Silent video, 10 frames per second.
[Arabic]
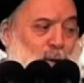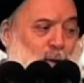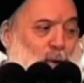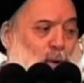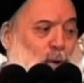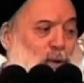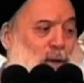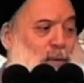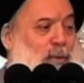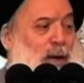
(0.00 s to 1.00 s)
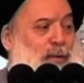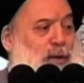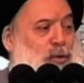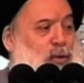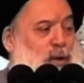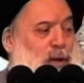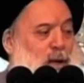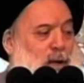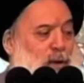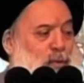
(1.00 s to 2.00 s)
يقعد بهذا
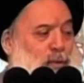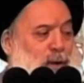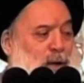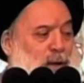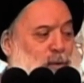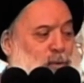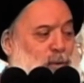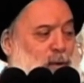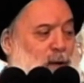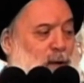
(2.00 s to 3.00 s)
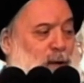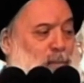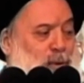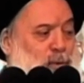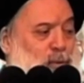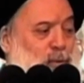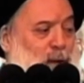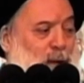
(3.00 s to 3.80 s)
الدكان وذاك الدكان من دون